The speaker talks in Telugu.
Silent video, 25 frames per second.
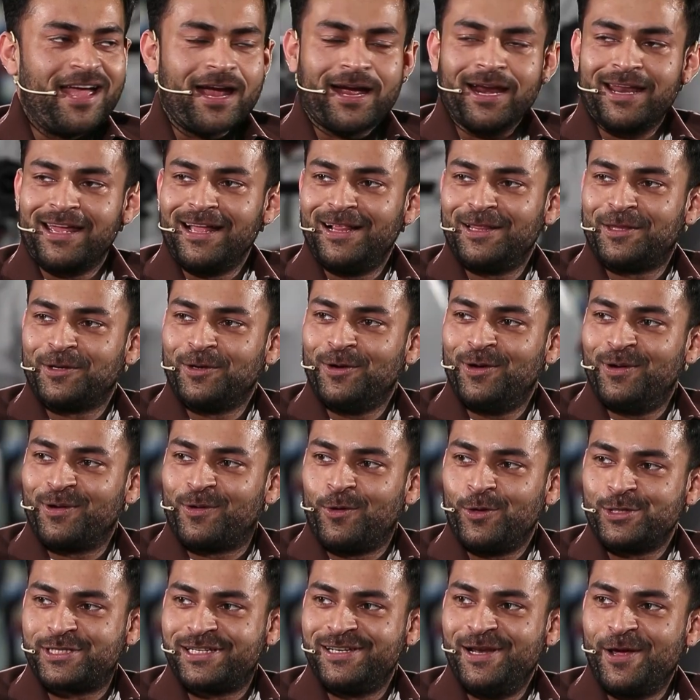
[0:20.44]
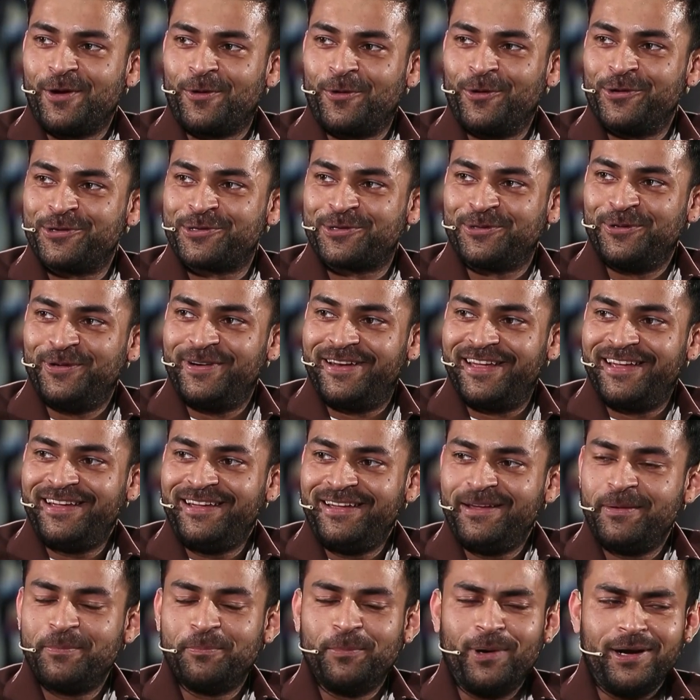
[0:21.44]
ఎక్కడికి వెళ్తున్నాం అనే క్వశ్చన్లు ఎక్కువ వస్తుంటాయి
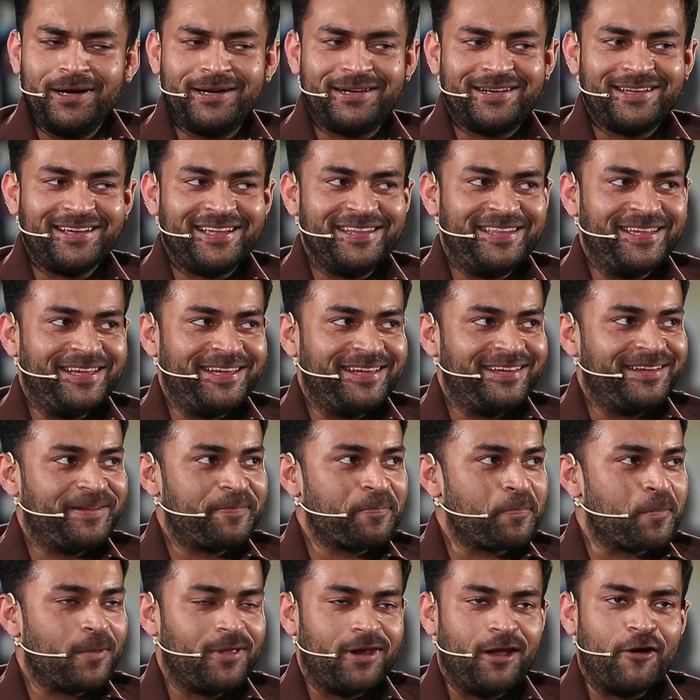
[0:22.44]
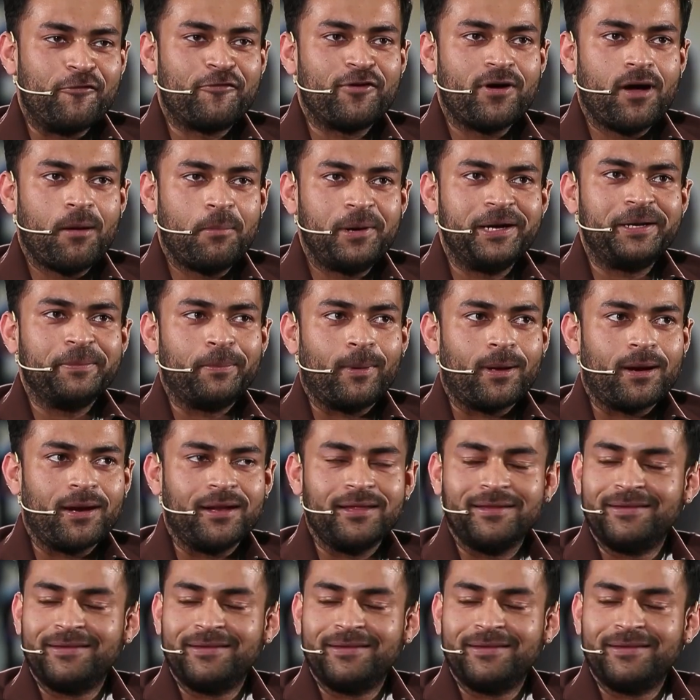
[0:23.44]
బట్ అది లవ్ కాబట్టి పర్లేదు